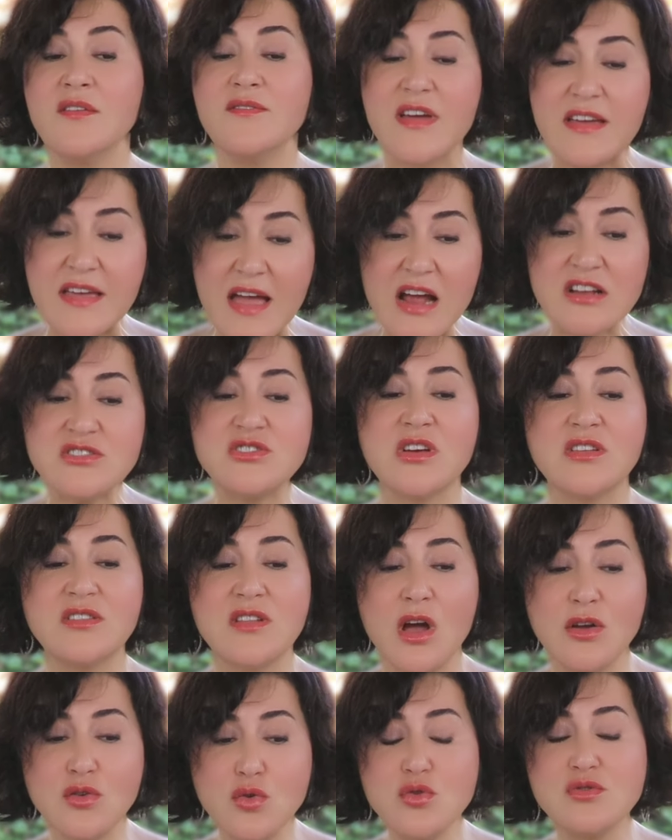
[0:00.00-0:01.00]
ve
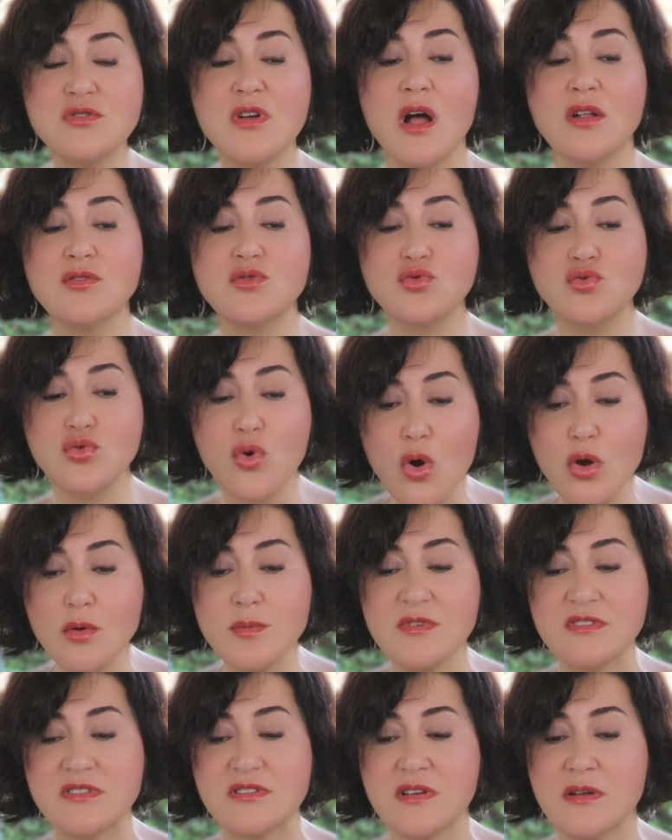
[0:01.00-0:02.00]
gerçekten gözaltı
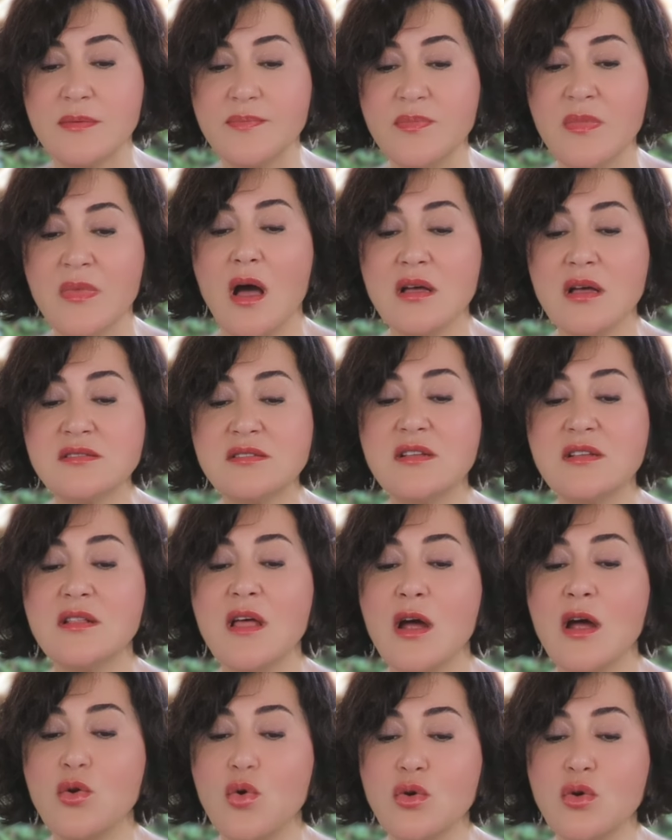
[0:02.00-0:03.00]
torbası
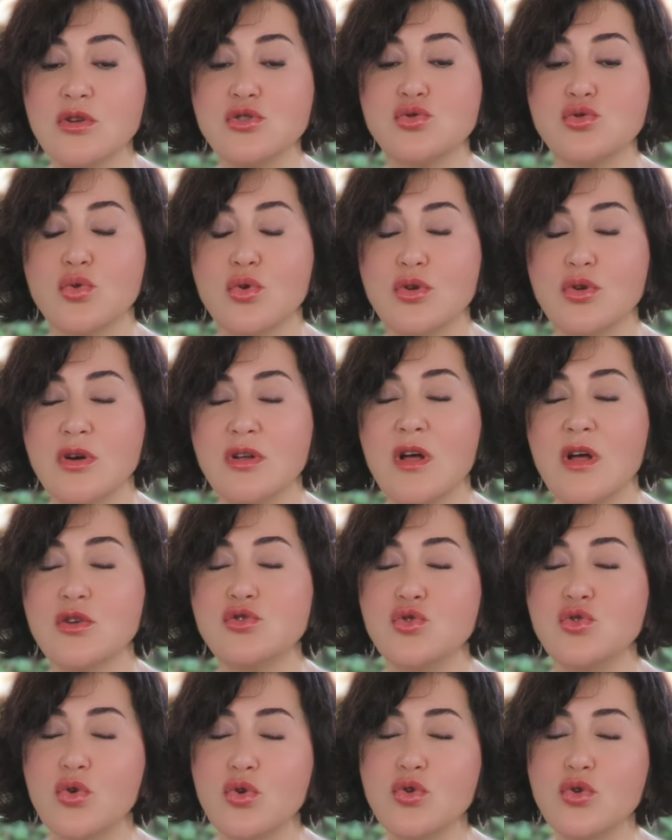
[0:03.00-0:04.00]
hastalar öyle
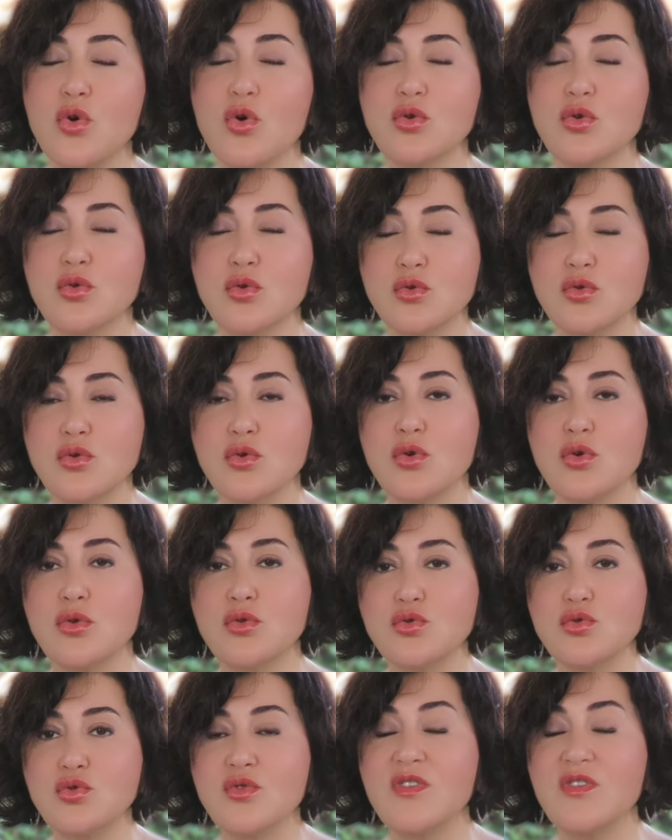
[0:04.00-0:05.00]
söylüyorlar çok yorgun
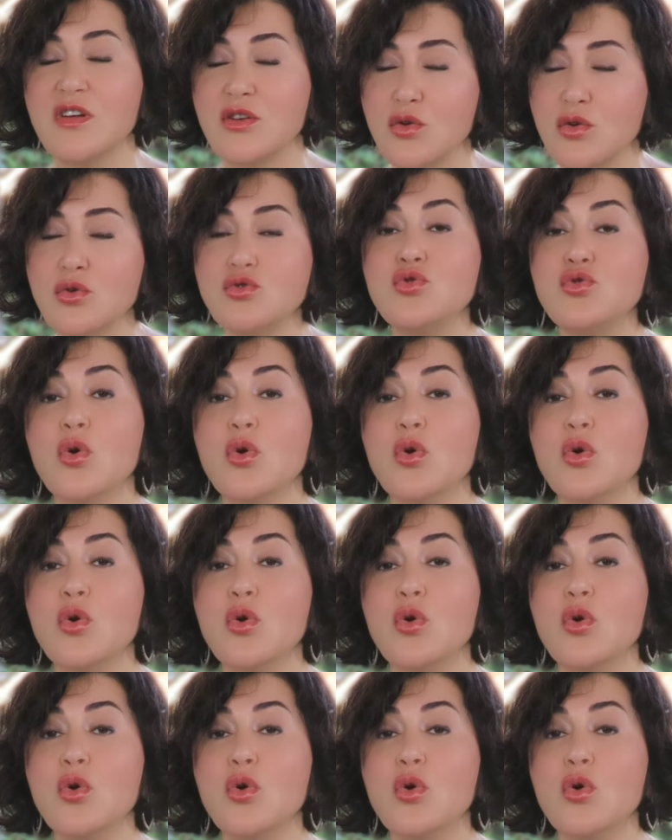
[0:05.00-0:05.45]
görüntü veriyor.